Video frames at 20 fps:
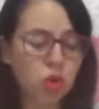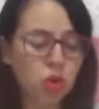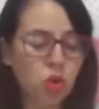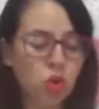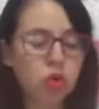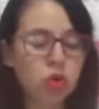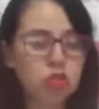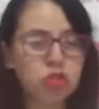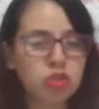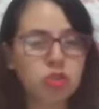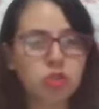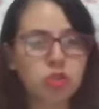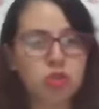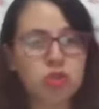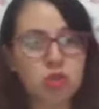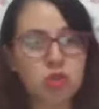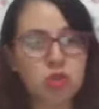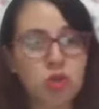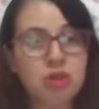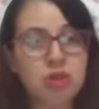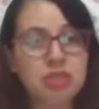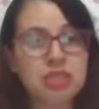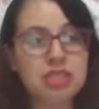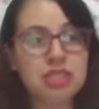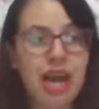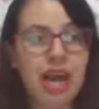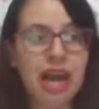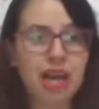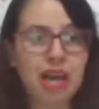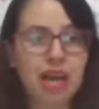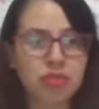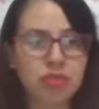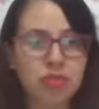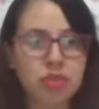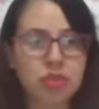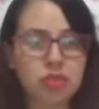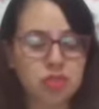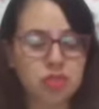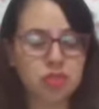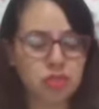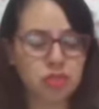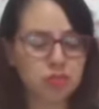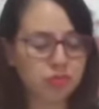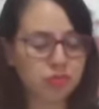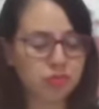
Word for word: construções e árvores.